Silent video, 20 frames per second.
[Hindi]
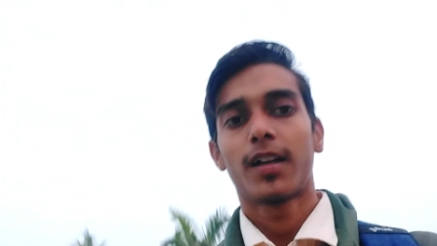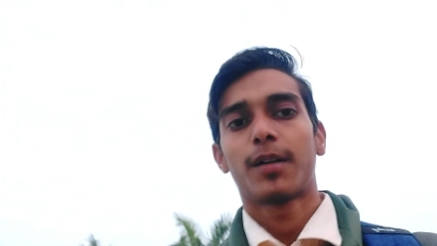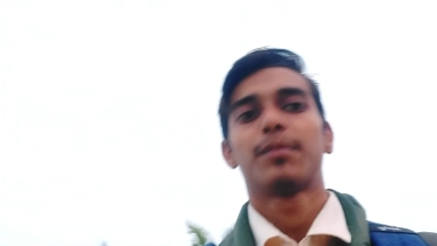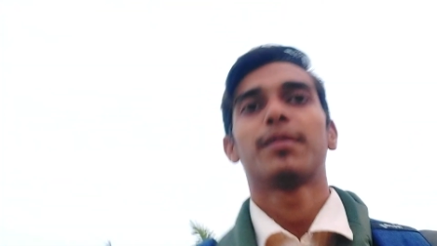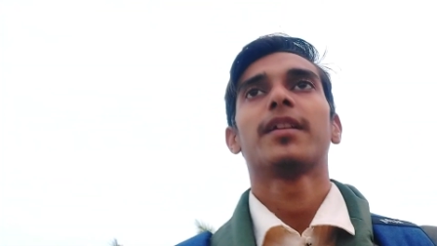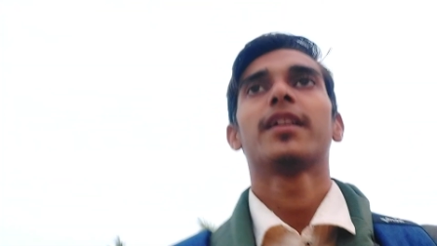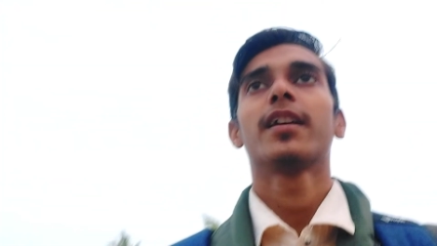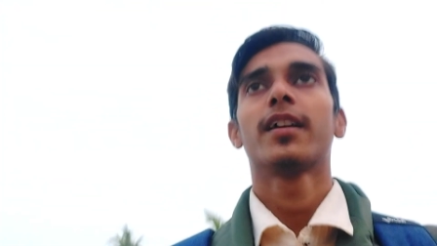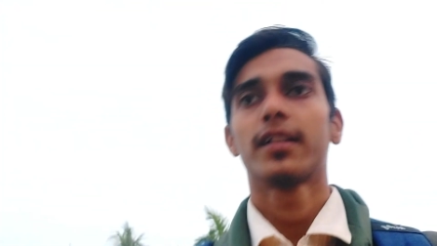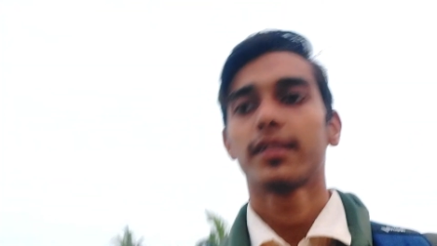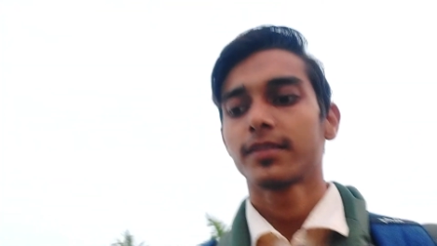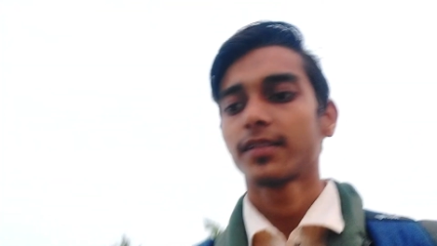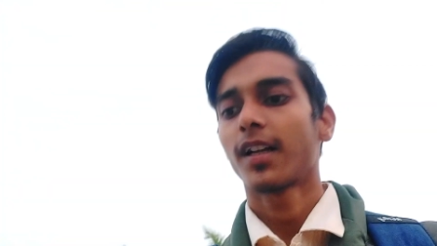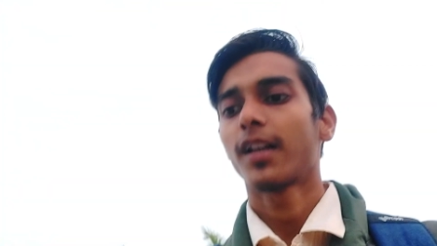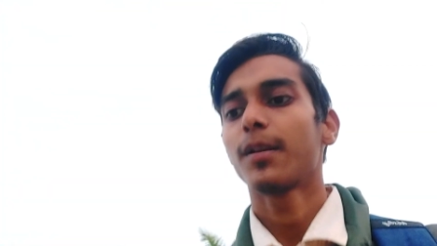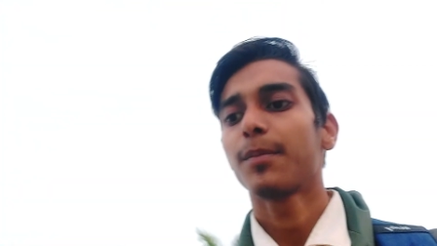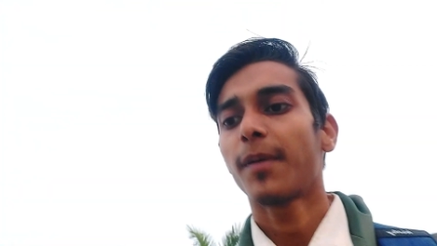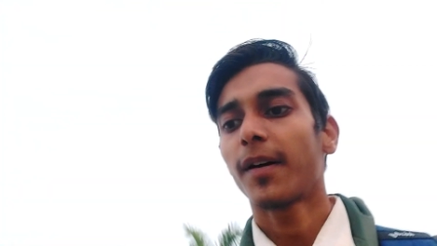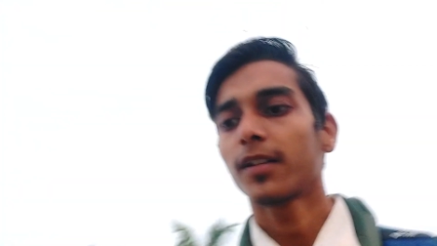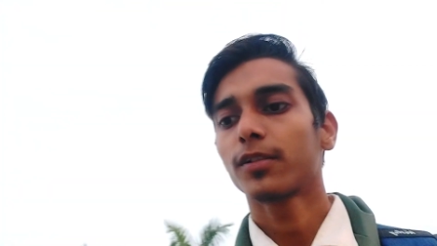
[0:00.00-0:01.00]
अभी
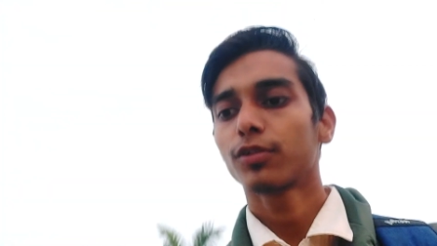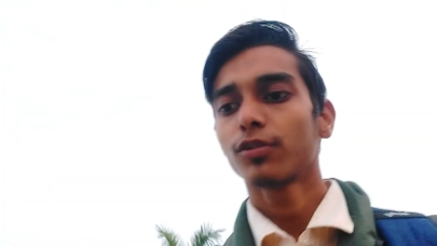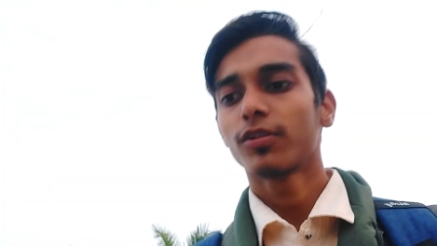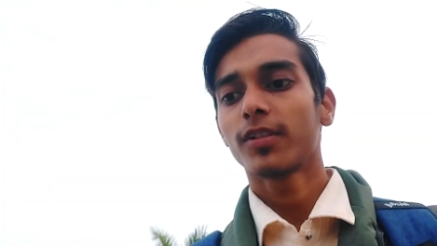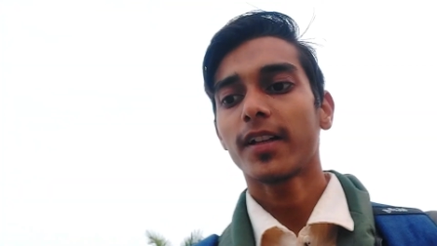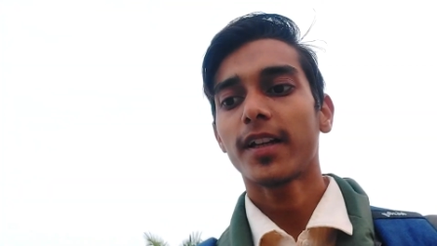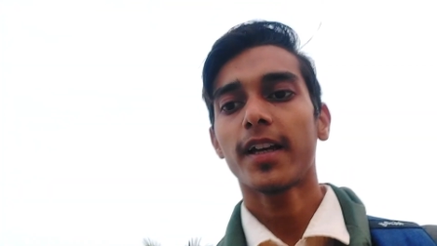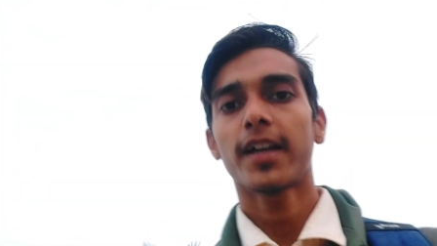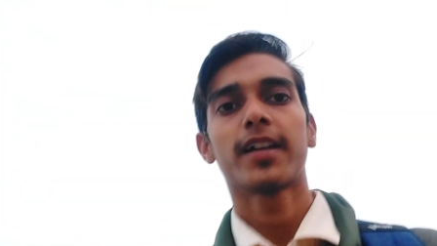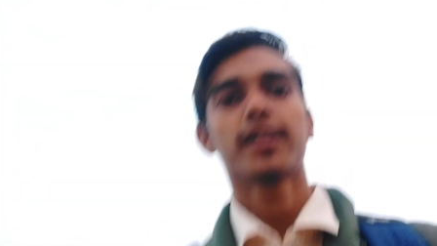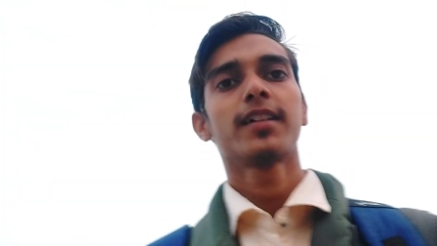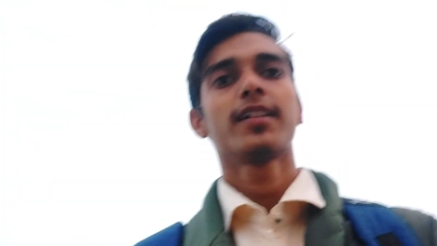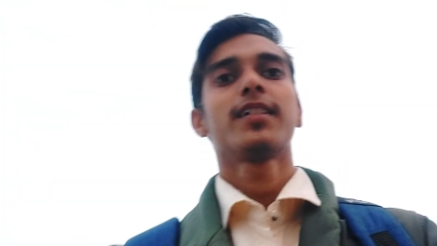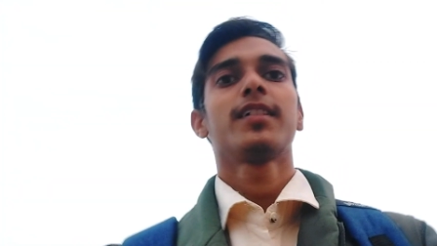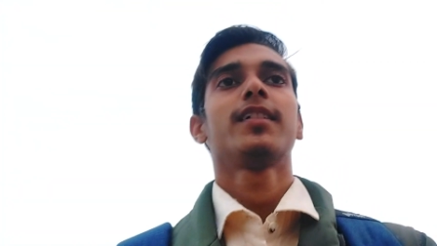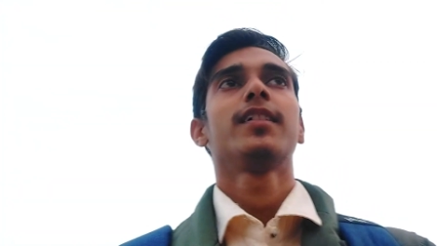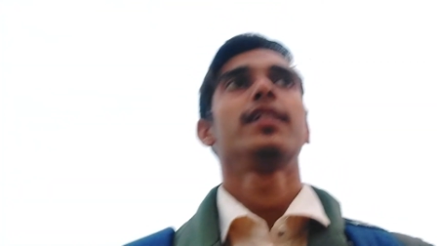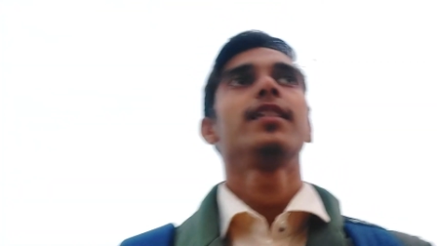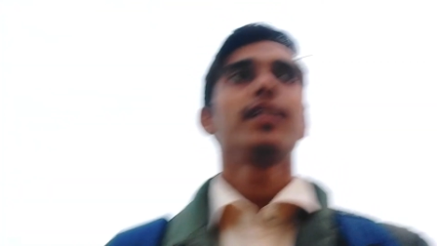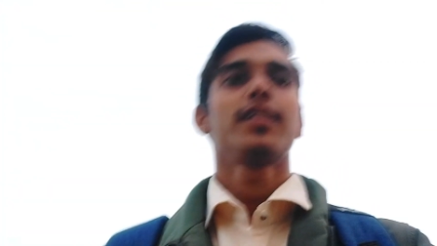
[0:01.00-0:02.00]
साढ़े पाँच हो गए
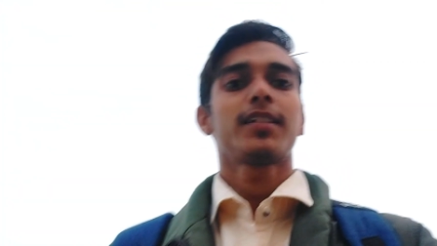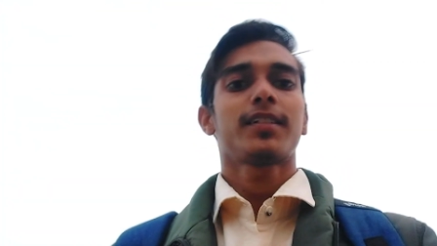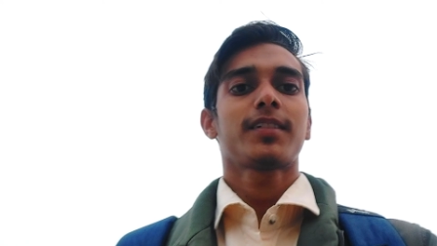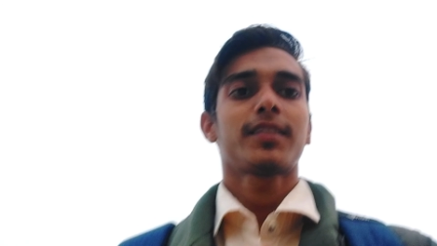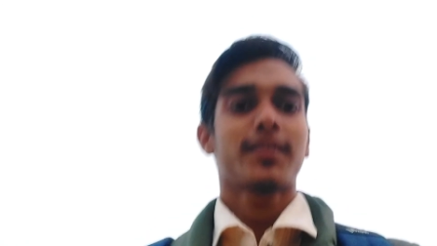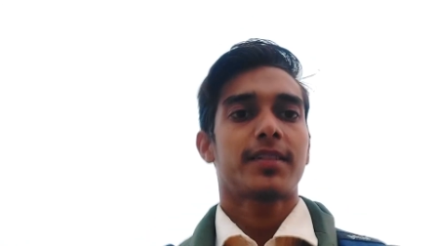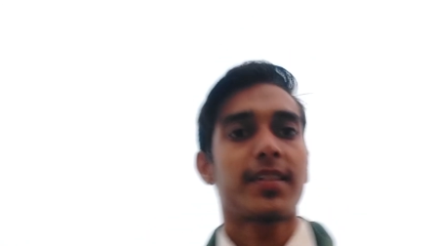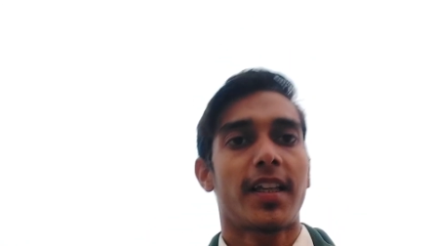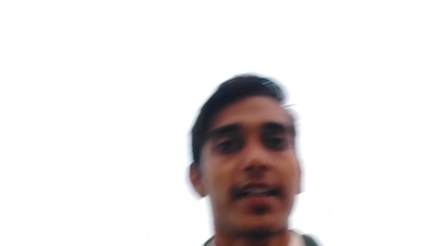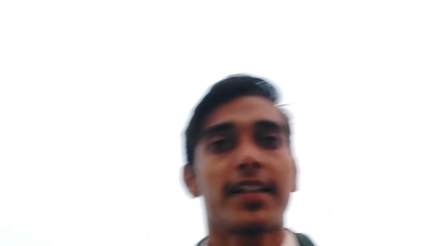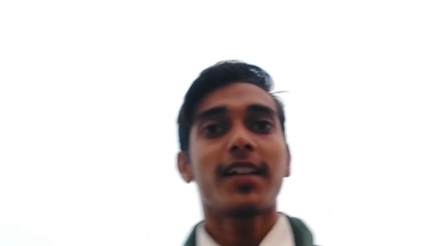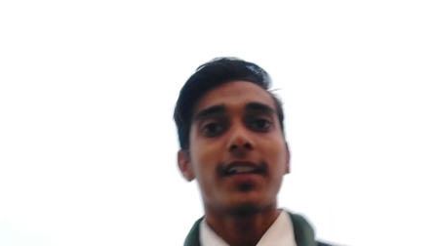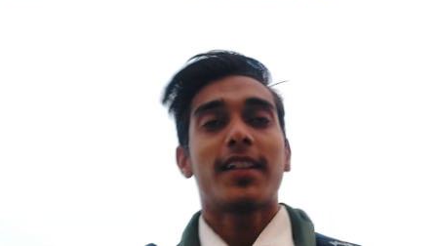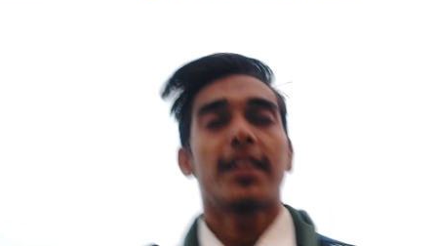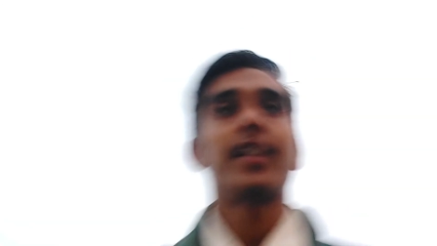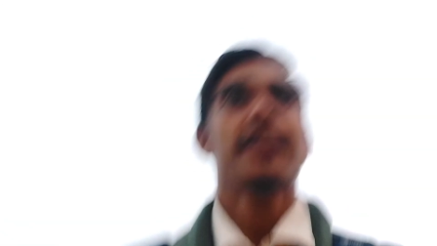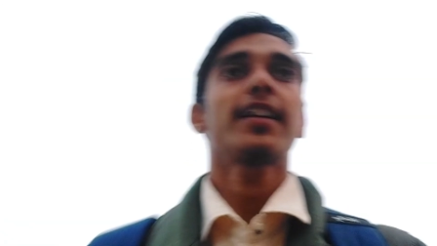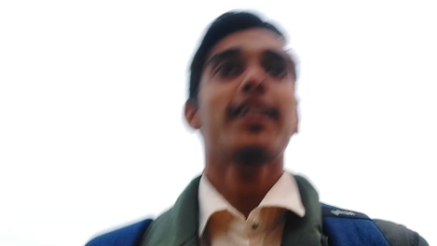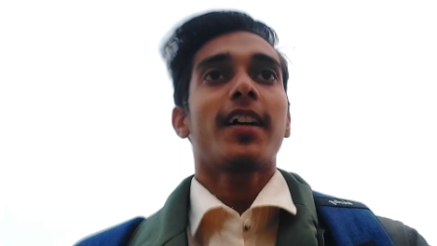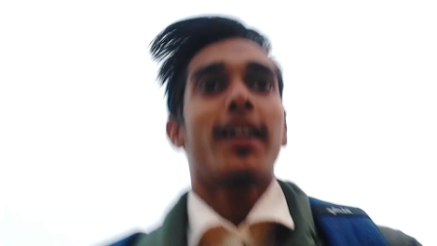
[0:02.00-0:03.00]
साइकिल
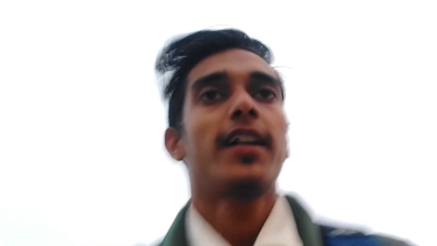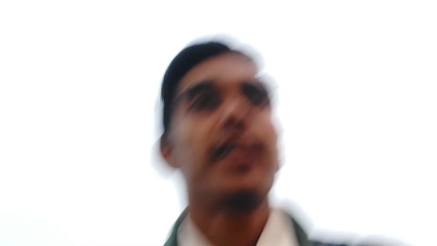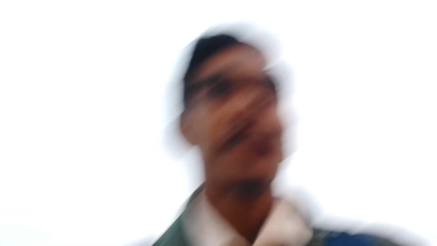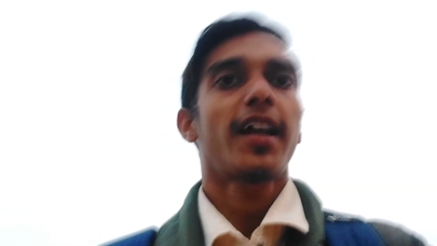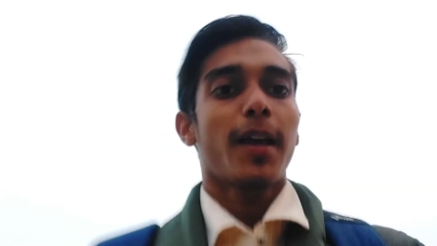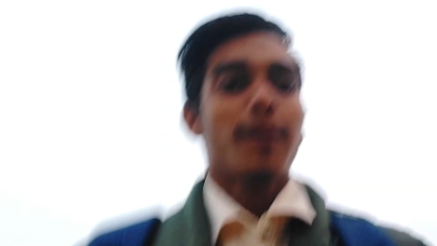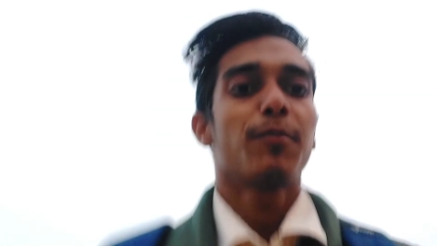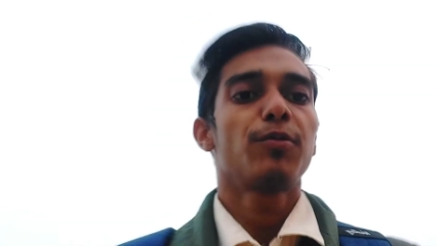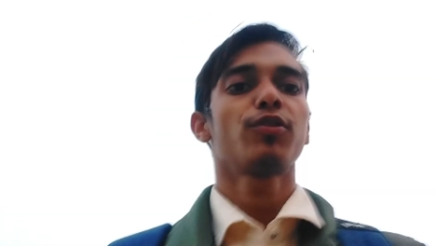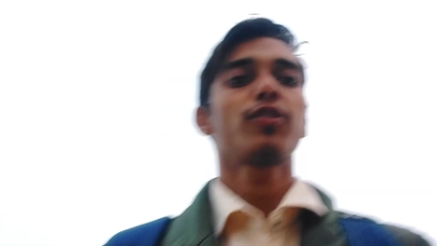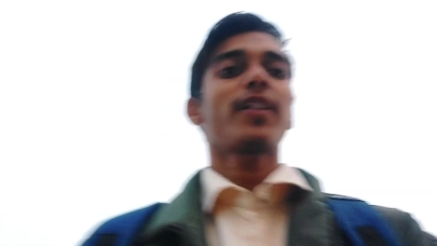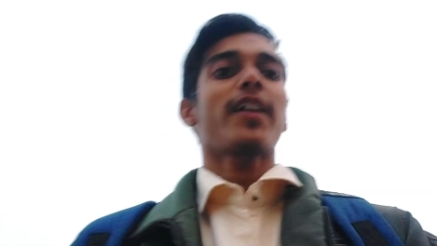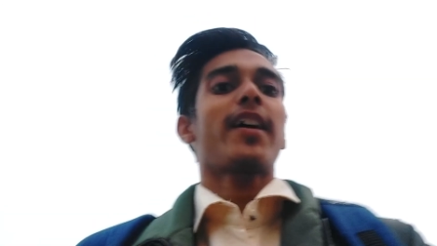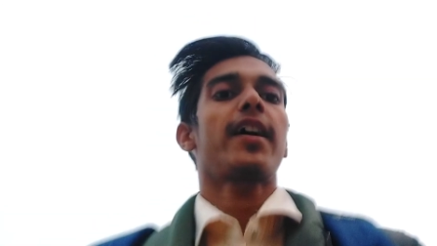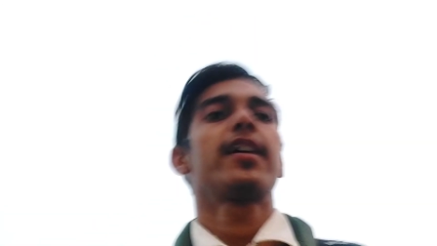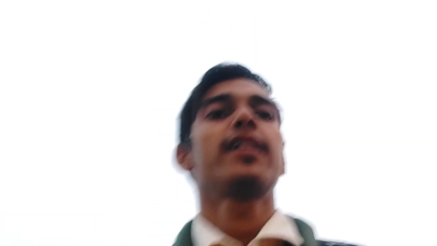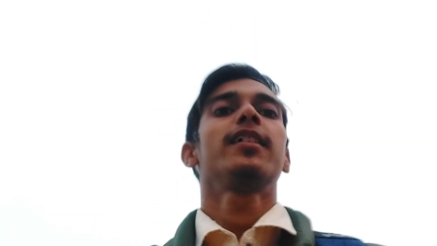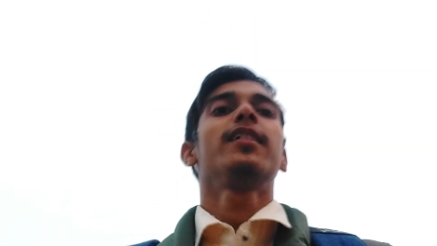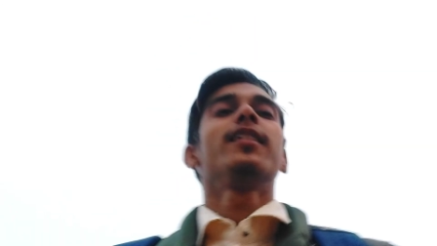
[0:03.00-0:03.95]
देने का टाइम हो गए